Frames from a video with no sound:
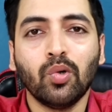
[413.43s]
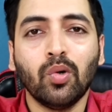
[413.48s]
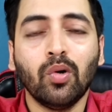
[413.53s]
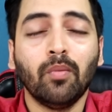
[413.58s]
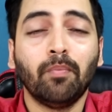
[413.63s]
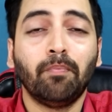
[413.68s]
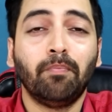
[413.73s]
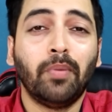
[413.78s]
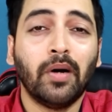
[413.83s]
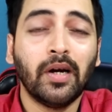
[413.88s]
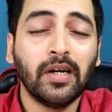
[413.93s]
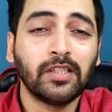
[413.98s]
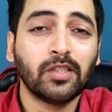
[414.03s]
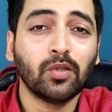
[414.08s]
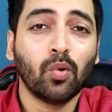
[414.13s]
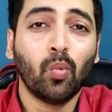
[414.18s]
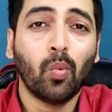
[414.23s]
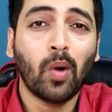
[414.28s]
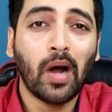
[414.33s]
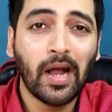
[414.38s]
जो
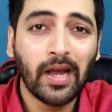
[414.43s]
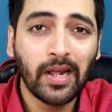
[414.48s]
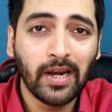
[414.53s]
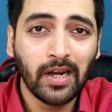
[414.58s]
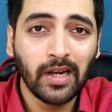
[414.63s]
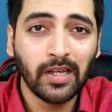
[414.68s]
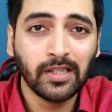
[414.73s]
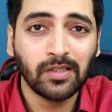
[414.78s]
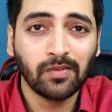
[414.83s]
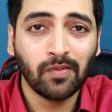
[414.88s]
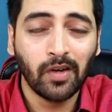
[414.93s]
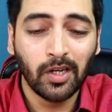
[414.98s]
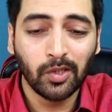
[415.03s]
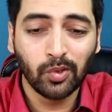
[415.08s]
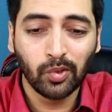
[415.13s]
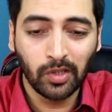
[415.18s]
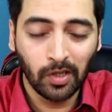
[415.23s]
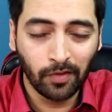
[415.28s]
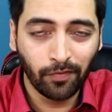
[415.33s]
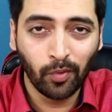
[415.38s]
बर्ड्स वायरलेस
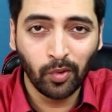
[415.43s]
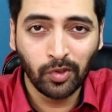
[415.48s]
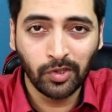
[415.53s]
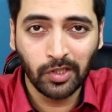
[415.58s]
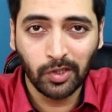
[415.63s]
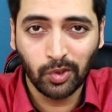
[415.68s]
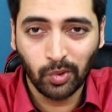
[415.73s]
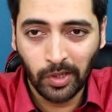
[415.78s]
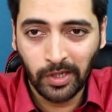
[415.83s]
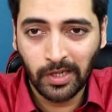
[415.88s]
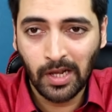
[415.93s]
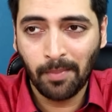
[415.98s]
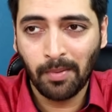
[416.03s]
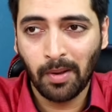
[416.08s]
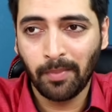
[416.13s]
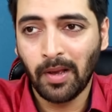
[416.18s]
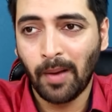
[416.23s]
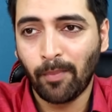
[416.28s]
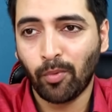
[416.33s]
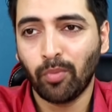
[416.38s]
वाला जो ईयरफोन है जो इंडिया
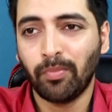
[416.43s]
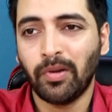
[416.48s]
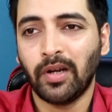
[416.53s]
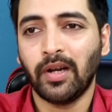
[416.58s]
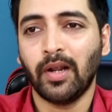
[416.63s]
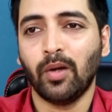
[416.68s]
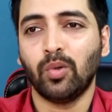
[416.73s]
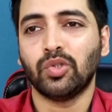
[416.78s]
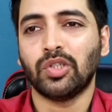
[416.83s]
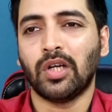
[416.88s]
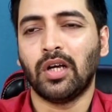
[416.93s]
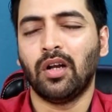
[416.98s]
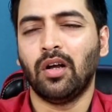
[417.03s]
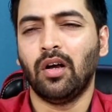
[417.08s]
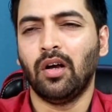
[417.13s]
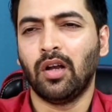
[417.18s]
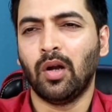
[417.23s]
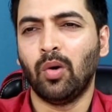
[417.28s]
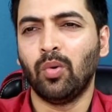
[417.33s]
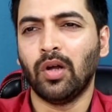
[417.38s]
में अभी आपको मिल रहा है कुछ
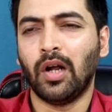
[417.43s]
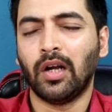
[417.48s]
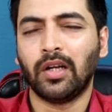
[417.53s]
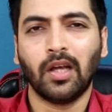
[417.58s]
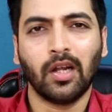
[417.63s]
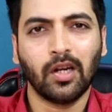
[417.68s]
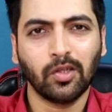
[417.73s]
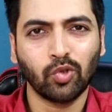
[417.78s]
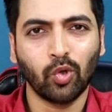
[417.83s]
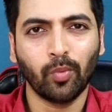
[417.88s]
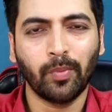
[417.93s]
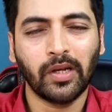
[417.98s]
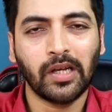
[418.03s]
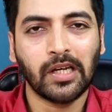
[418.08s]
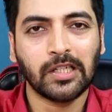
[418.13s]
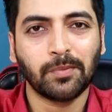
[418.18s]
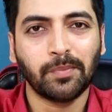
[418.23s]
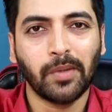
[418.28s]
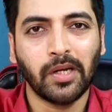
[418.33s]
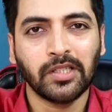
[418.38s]
अराउंड अठारह सौ
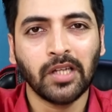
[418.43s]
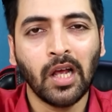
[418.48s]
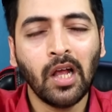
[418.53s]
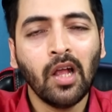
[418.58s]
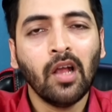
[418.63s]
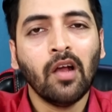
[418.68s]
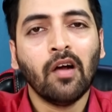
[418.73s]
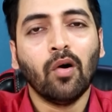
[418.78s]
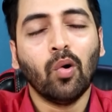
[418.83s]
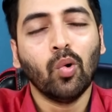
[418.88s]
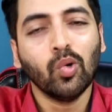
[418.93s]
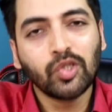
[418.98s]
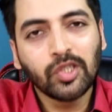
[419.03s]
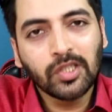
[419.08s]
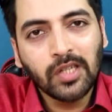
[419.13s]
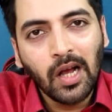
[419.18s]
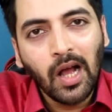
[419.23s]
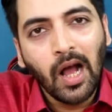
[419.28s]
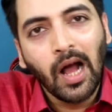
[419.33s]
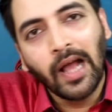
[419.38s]
के आसपास
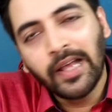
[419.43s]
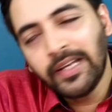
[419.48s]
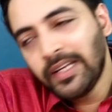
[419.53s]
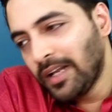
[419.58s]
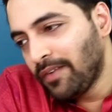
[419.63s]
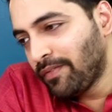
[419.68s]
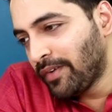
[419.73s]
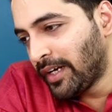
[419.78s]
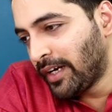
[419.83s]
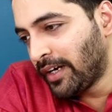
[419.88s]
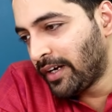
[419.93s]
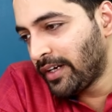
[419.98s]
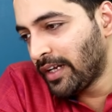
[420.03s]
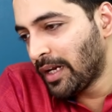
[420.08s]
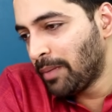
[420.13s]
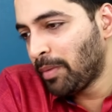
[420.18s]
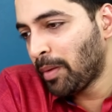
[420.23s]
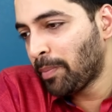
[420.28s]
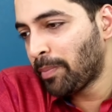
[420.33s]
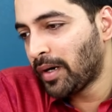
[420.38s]
उसका हाइयर वेरियंट
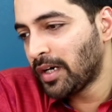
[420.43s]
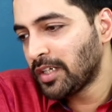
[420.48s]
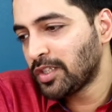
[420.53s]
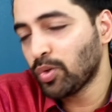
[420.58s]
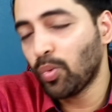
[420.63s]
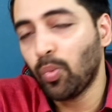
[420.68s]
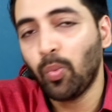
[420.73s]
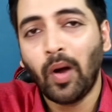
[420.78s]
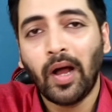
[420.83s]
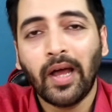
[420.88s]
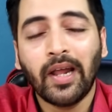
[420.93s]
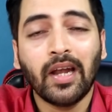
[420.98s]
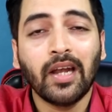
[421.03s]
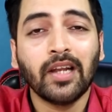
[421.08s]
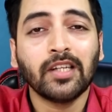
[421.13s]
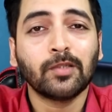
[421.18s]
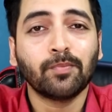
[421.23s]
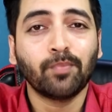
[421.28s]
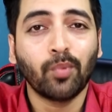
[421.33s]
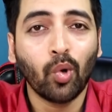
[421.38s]
रियलमी बर्ड्स
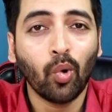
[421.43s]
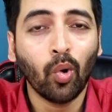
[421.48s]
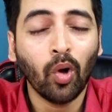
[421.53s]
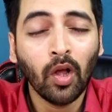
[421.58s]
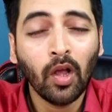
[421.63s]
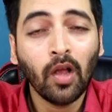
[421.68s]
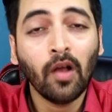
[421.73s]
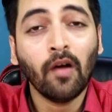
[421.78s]
वायरलेस प्रो